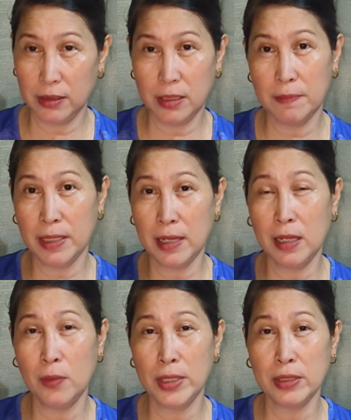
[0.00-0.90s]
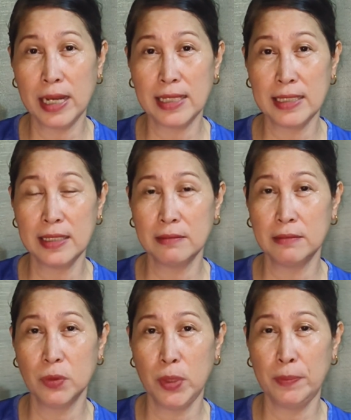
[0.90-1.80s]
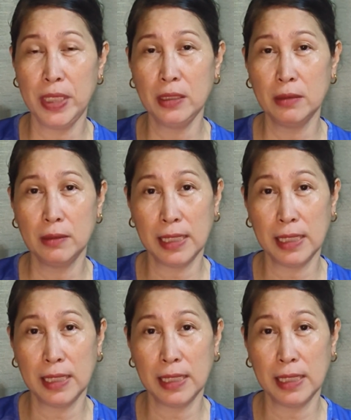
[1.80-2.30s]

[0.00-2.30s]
Di ba dalawa yung klase ng whippet?